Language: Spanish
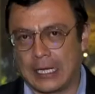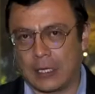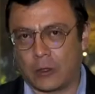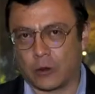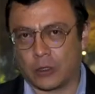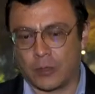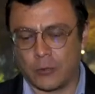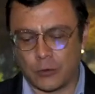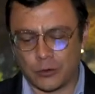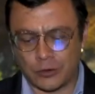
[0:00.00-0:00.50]

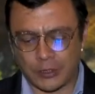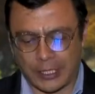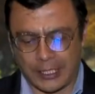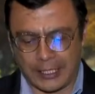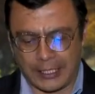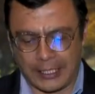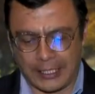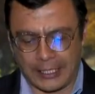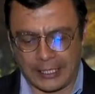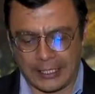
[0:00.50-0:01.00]
Recordemos
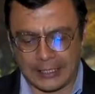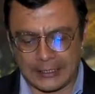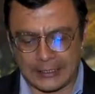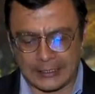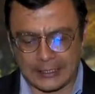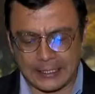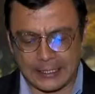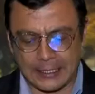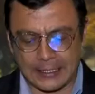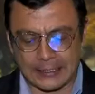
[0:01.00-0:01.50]
que
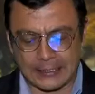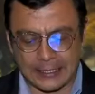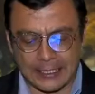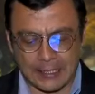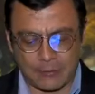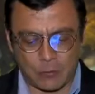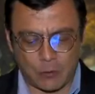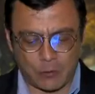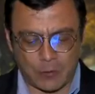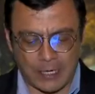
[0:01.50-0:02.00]
este
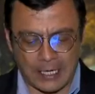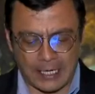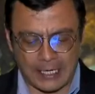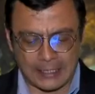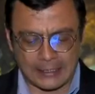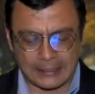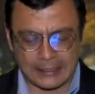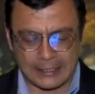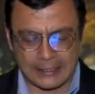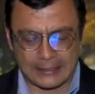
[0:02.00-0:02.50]
tramo
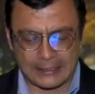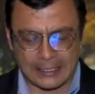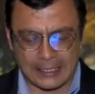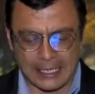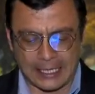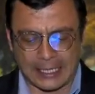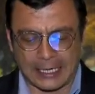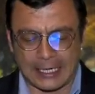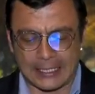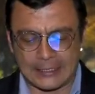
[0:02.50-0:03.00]
va desde
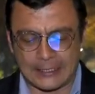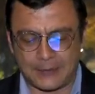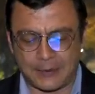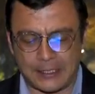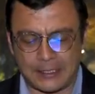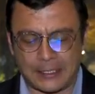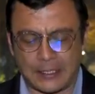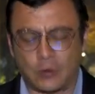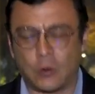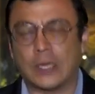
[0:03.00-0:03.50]
la calle
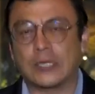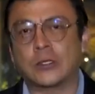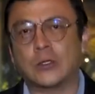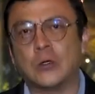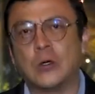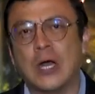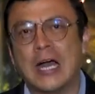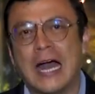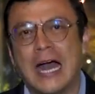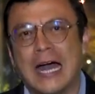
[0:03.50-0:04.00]

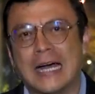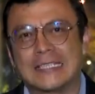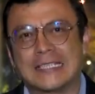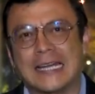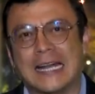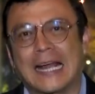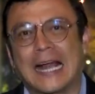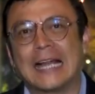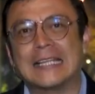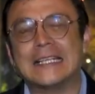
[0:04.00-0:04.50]
24
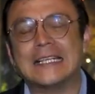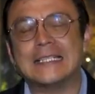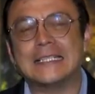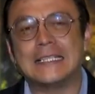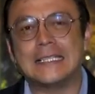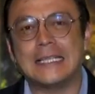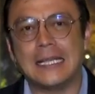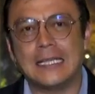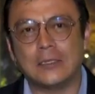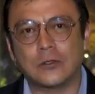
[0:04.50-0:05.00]
hasta la calle
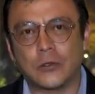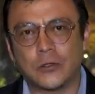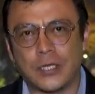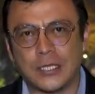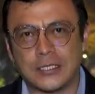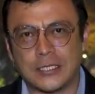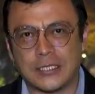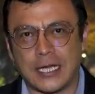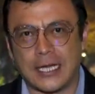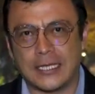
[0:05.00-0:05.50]

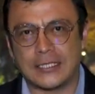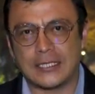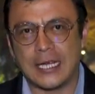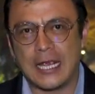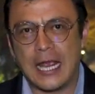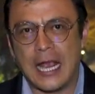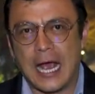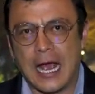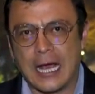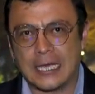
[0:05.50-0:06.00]
116.
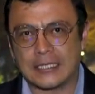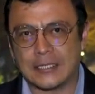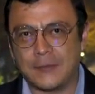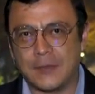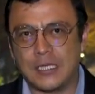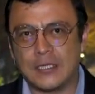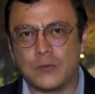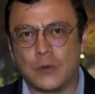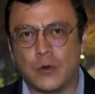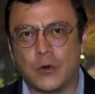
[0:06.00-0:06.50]

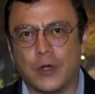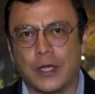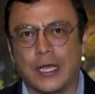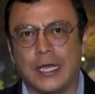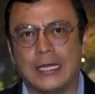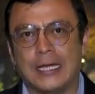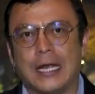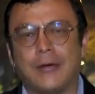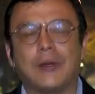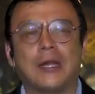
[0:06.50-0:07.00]
Asimismo,
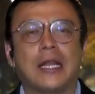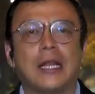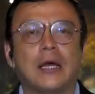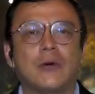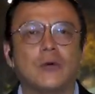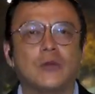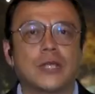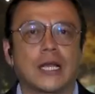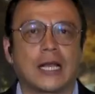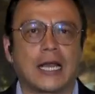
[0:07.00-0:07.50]
en la avenida
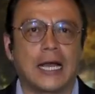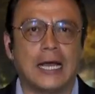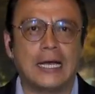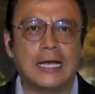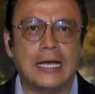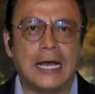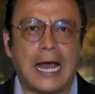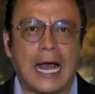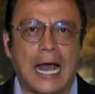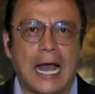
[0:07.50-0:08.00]
Boyacá
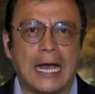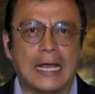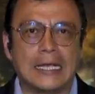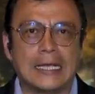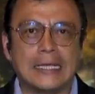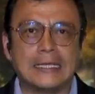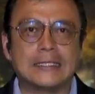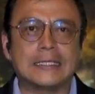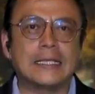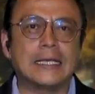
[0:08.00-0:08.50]

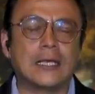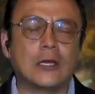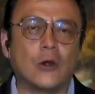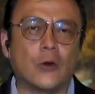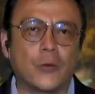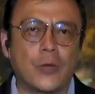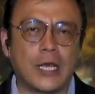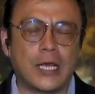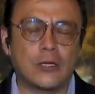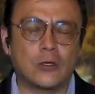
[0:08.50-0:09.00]
hay
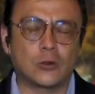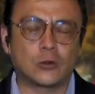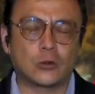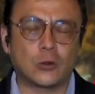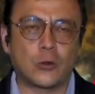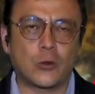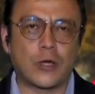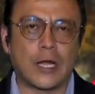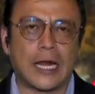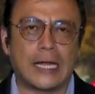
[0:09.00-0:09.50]
ciclovía
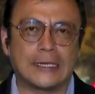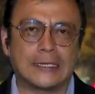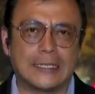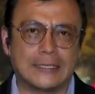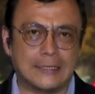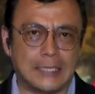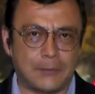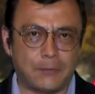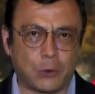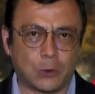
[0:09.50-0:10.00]
nocturna
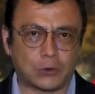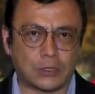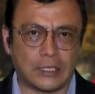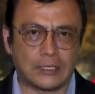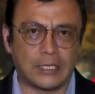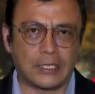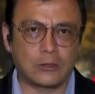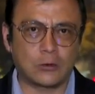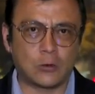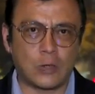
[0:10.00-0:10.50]
desde el
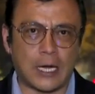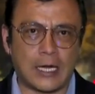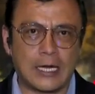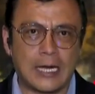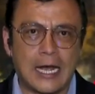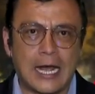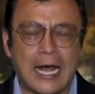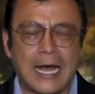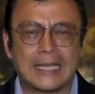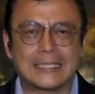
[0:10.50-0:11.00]
portal del
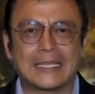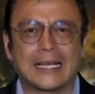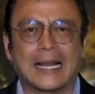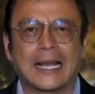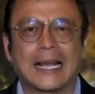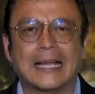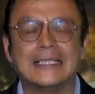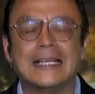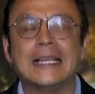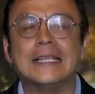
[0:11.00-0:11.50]
Tunal hasta
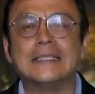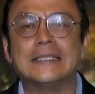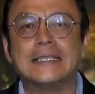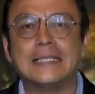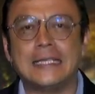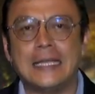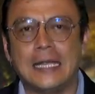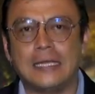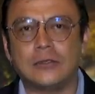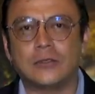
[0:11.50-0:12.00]
la calle
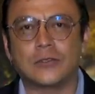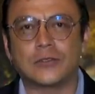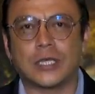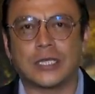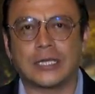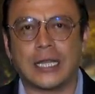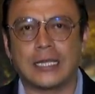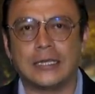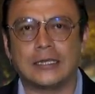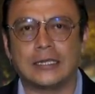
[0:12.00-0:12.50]

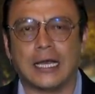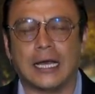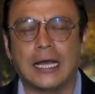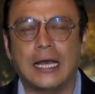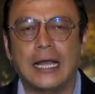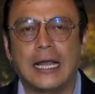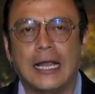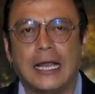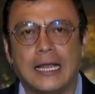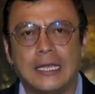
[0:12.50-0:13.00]
170.
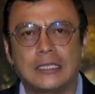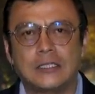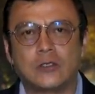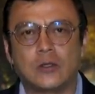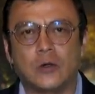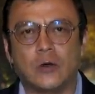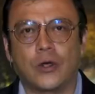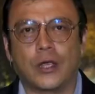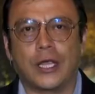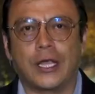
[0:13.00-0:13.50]

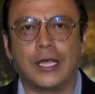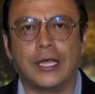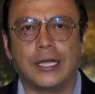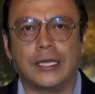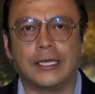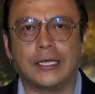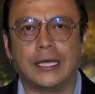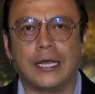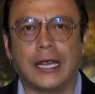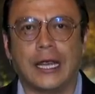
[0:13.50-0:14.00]
Esto
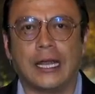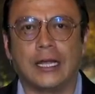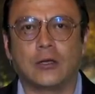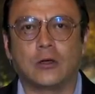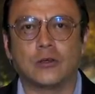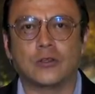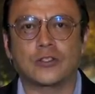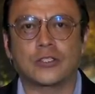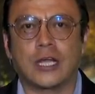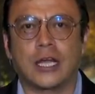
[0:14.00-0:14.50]
en
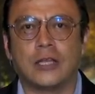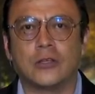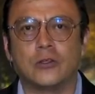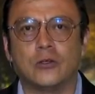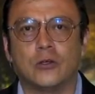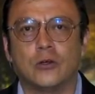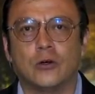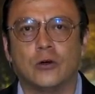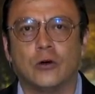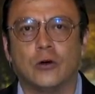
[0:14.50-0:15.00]
el
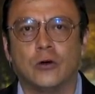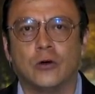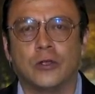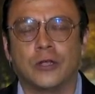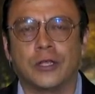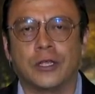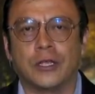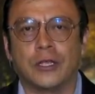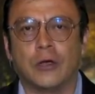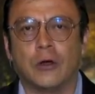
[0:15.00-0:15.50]
costado
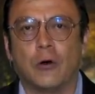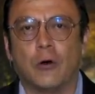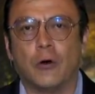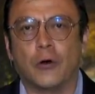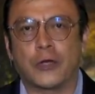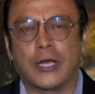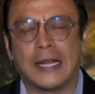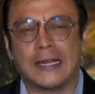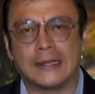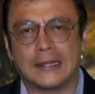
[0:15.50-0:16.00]
eh,
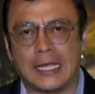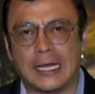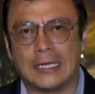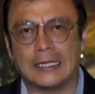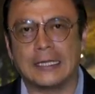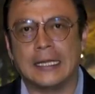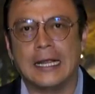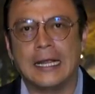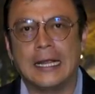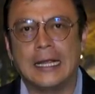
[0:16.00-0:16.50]

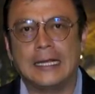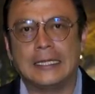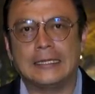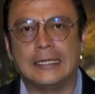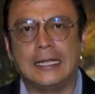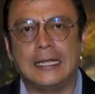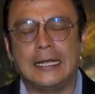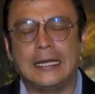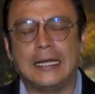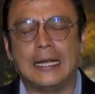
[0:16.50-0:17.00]
oriental
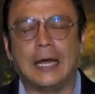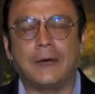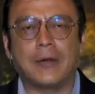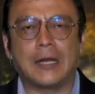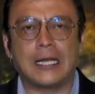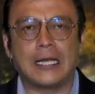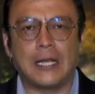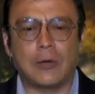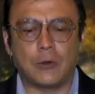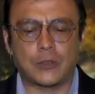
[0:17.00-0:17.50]
de la
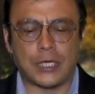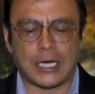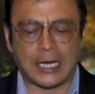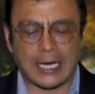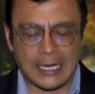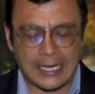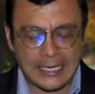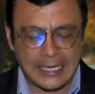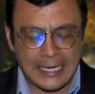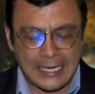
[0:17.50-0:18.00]
avenida
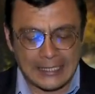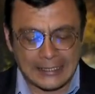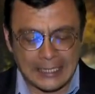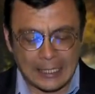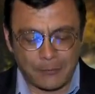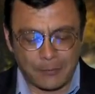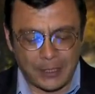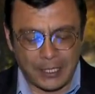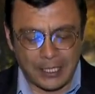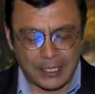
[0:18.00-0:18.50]
Boyacá.
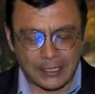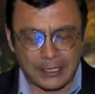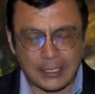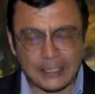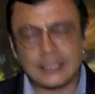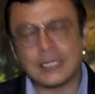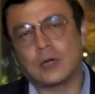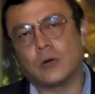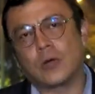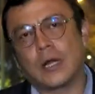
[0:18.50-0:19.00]
También,
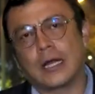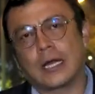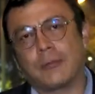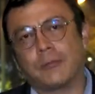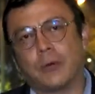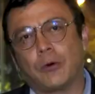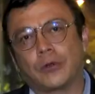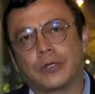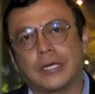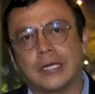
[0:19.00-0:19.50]
eh, según el
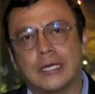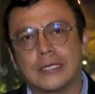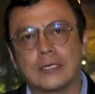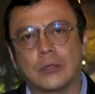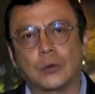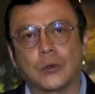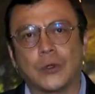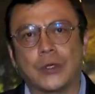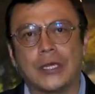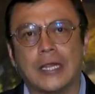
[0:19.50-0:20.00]
reporte de
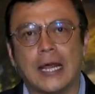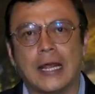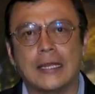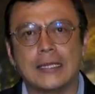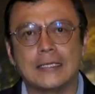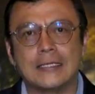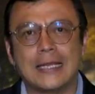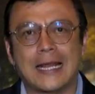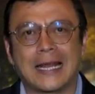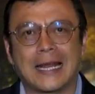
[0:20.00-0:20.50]
las
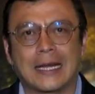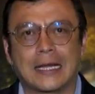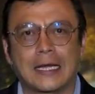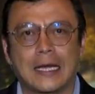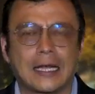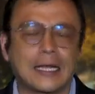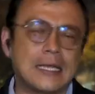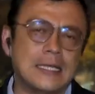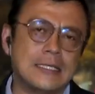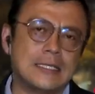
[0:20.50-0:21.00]
autoridades, la
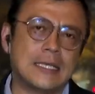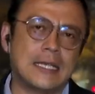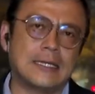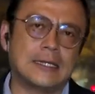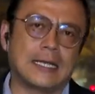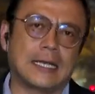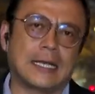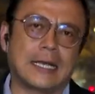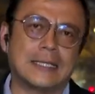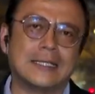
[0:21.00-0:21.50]
carrera 15
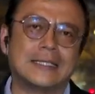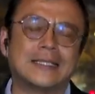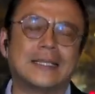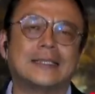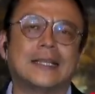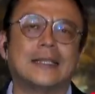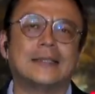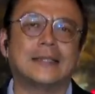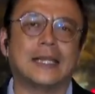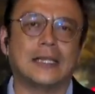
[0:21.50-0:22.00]
entre calle
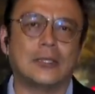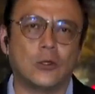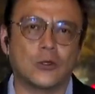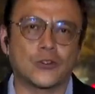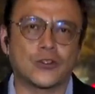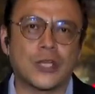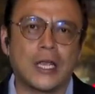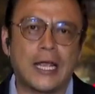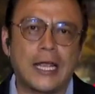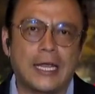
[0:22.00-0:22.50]

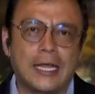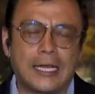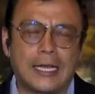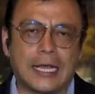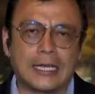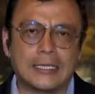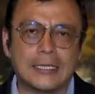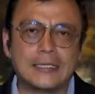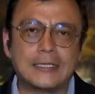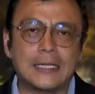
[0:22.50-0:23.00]
72 y
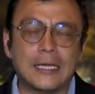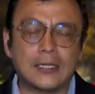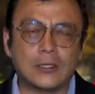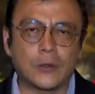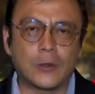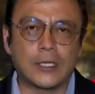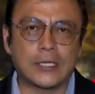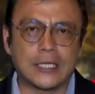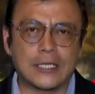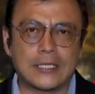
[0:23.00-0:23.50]
calle
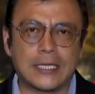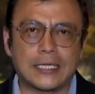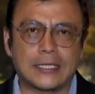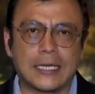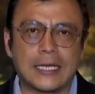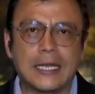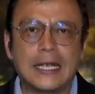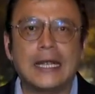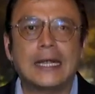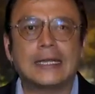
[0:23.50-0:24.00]

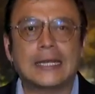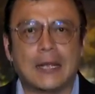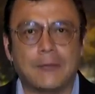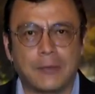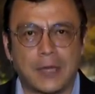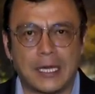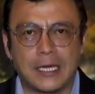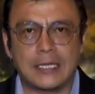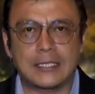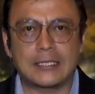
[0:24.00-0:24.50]
127
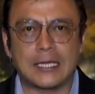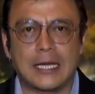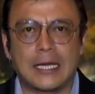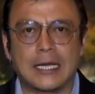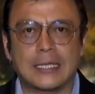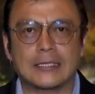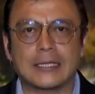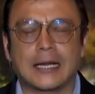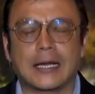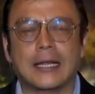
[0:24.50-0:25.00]
también
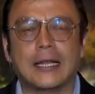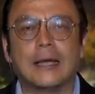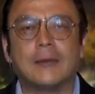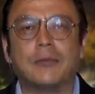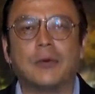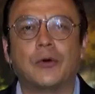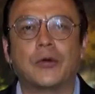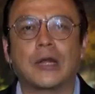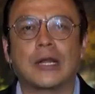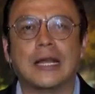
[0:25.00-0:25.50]
está cerrada
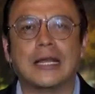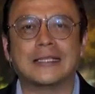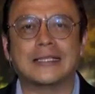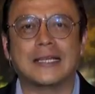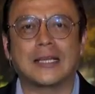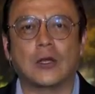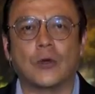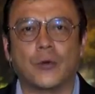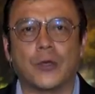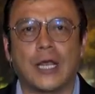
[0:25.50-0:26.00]
por la
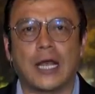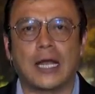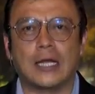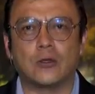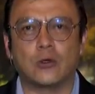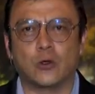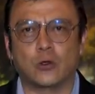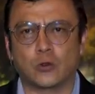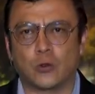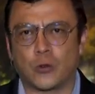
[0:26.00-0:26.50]
ciclovía
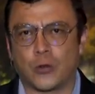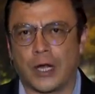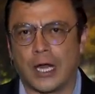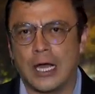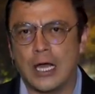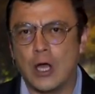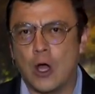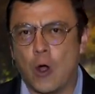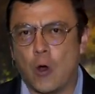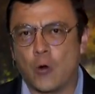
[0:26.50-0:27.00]
nocturna.
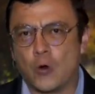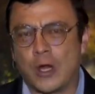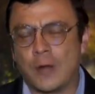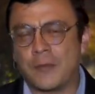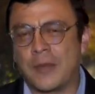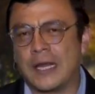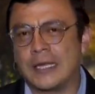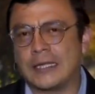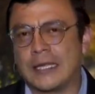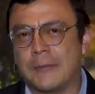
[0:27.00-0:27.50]
Un
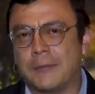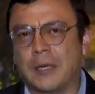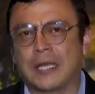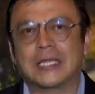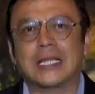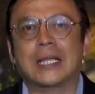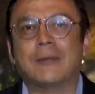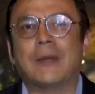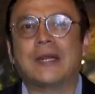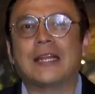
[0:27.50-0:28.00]
ambiente
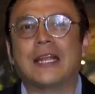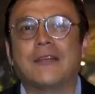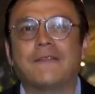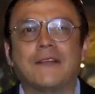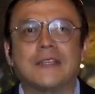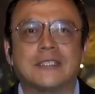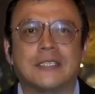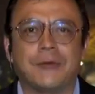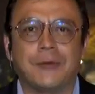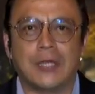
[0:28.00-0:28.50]
prácticamente de
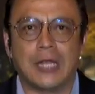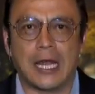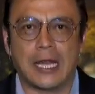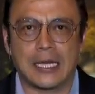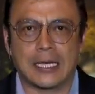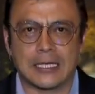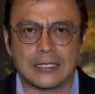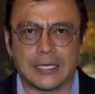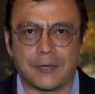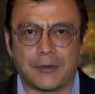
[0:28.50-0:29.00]

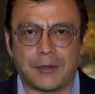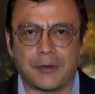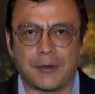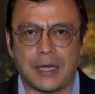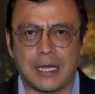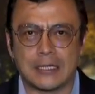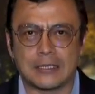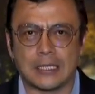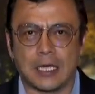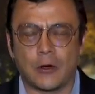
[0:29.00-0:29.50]
festividad el que se
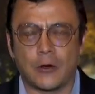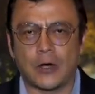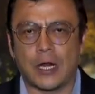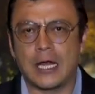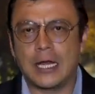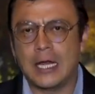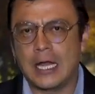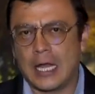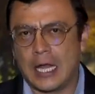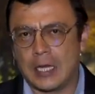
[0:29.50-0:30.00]
vive a esta
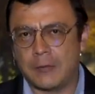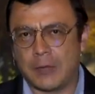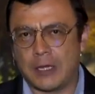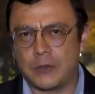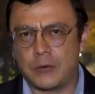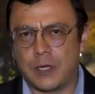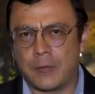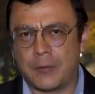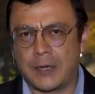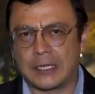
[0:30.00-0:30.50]
hora en
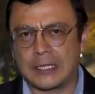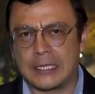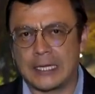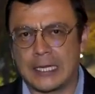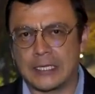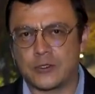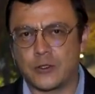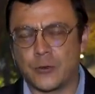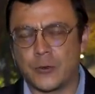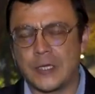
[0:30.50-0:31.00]
medio de una
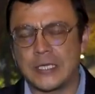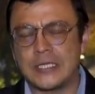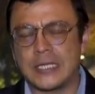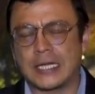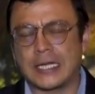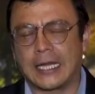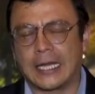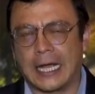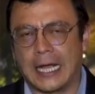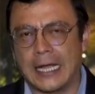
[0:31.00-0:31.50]
pertinaz
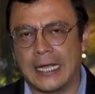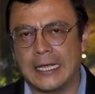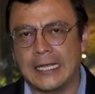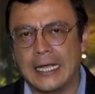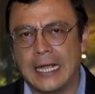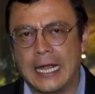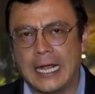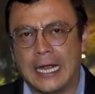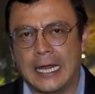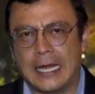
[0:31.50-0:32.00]
llovizna que cae
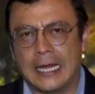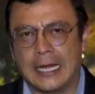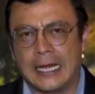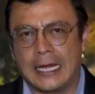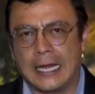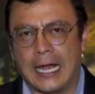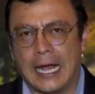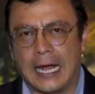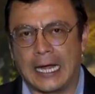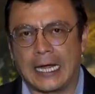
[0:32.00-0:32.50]

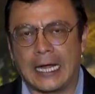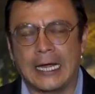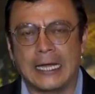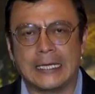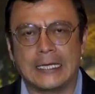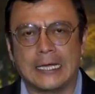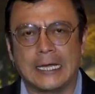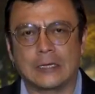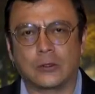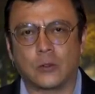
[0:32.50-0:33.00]
eh,
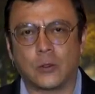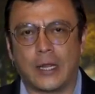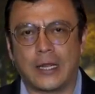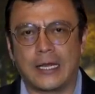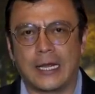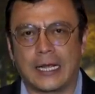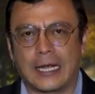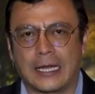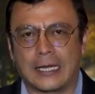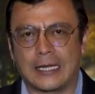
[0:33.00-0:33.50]
acá en la altura
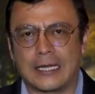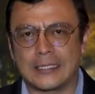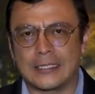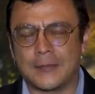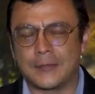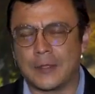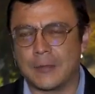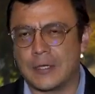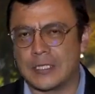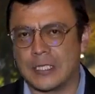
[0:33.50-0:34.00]
de la carrera
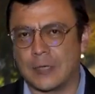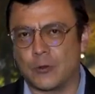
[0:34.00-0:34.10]
séptima.